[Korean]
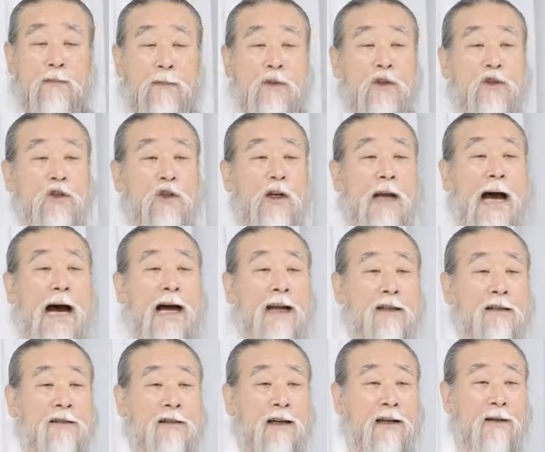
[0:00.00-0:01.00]
뜻을
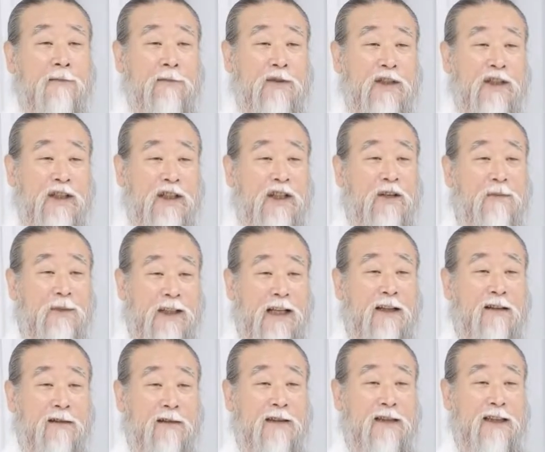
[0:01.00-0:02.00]
아는 사람들이 힘이
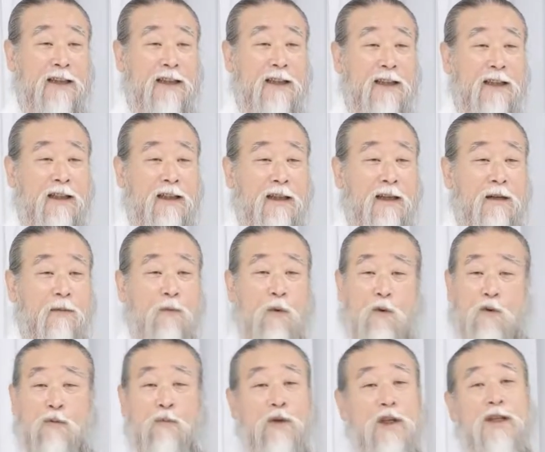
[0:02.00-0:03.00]
되는 거지
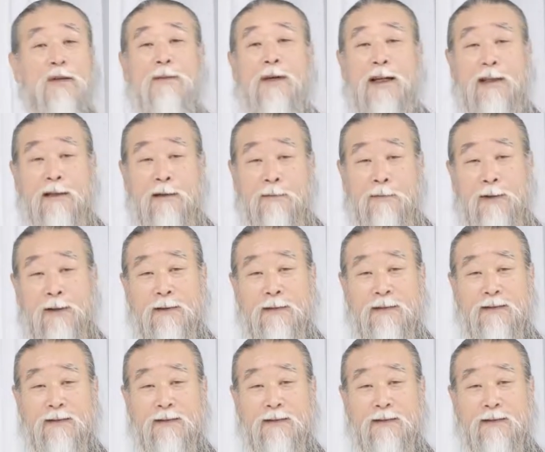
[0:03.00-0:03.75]
모르면 힘이 안 됩니다.